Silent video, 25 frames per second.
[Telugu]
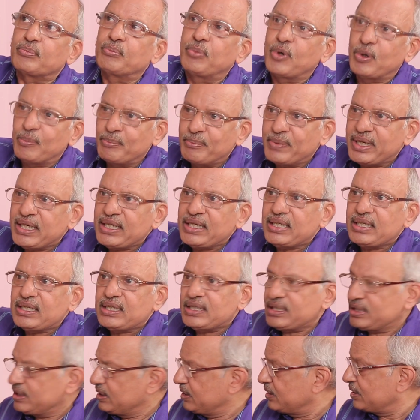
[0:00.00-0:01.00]
బొమ్మని
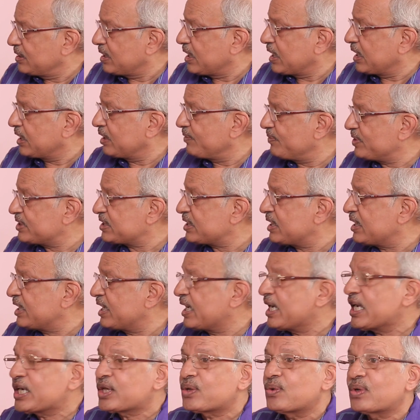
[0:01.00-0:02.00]

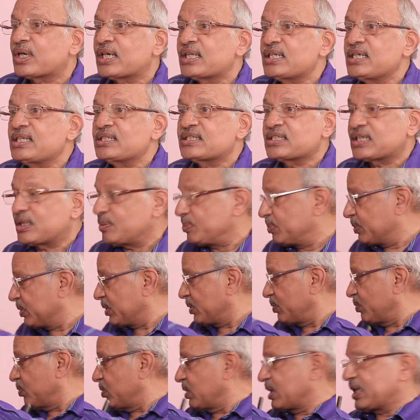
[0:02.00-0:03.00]
అనవసరంగా ఎక్కువ
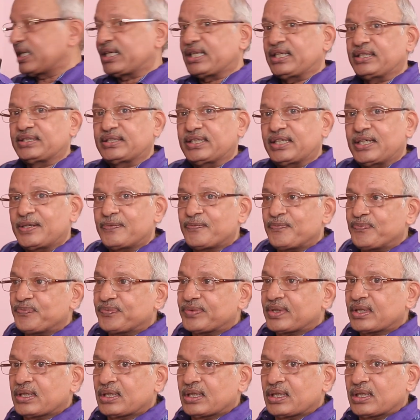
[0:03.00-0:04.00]
కదిలించకపోవడం ఒకటైతే
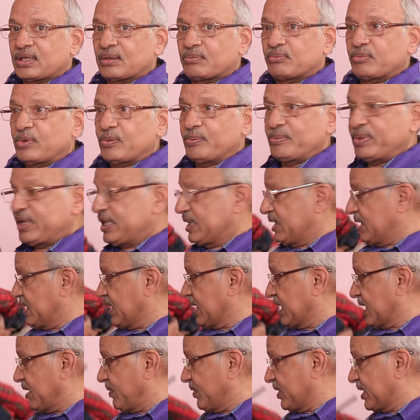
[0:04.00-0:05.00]
బొమ్మని
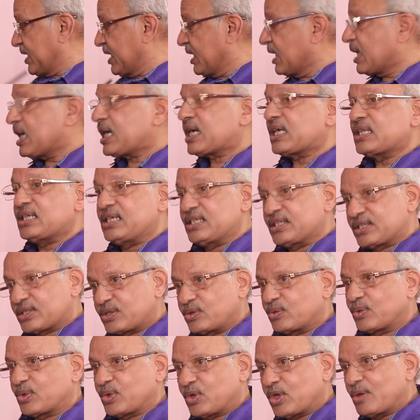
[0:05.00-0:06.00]
అనవసరంగా
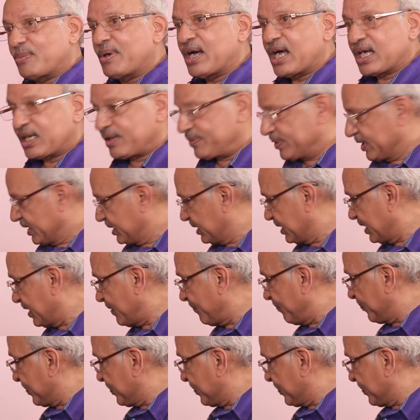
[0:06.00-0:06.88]
కదిలించకపోవడం ఒక భాగం అయితే